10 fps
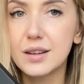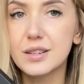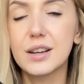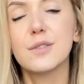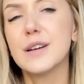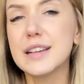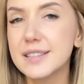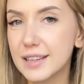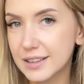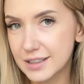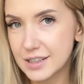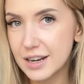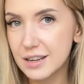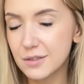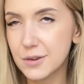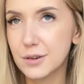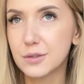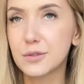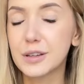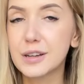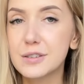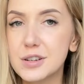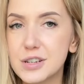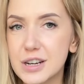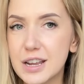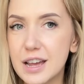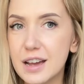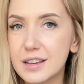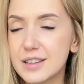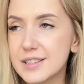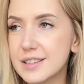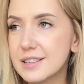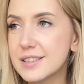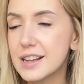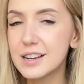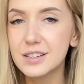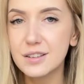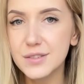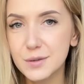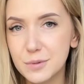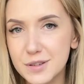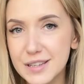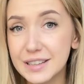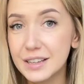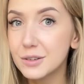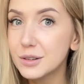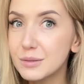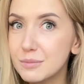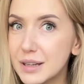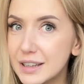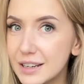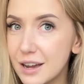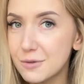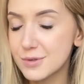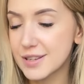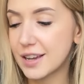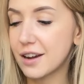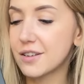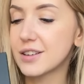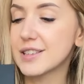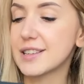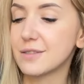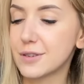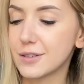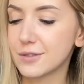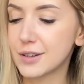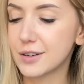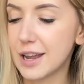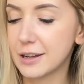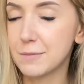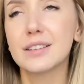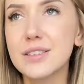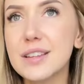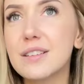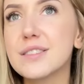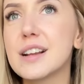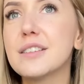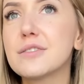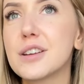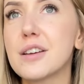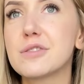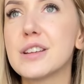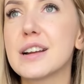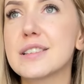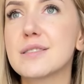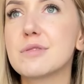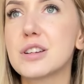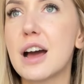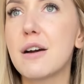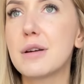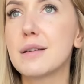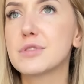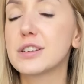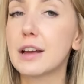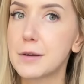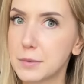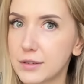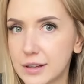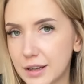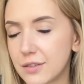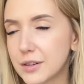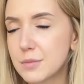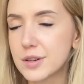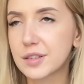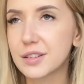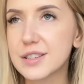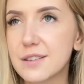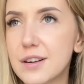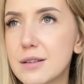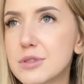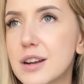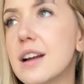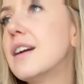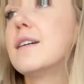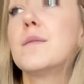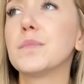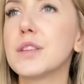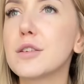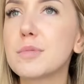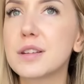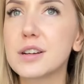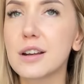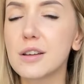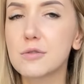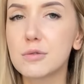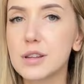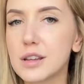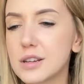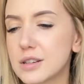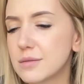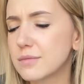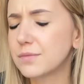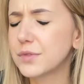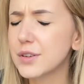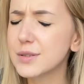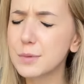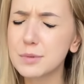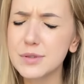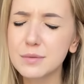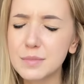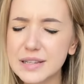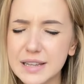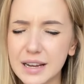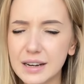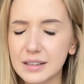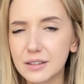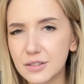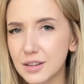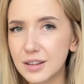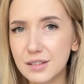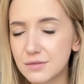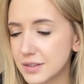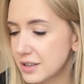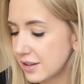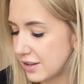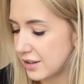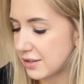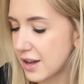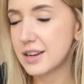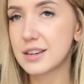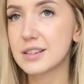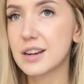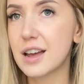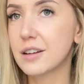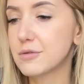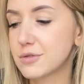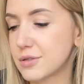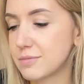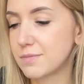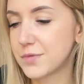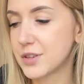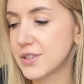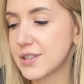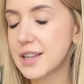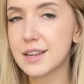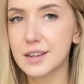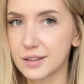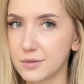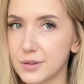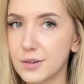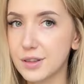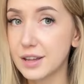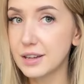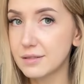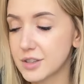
że kwestia tych czarnych frontów i tego czyszczenia jest zależna w 100% od materiału, z jakiego jest ten front wykonany. To z tego względu, że ja już nieraz słyszałam, czytałam nawet takie wiadomości, dostawałam, że nie róbcie czarnej kuchni, że to jest po prostu masakra, tego nie da się wyczyścić, y, że jak już coś zostanie na tym froncie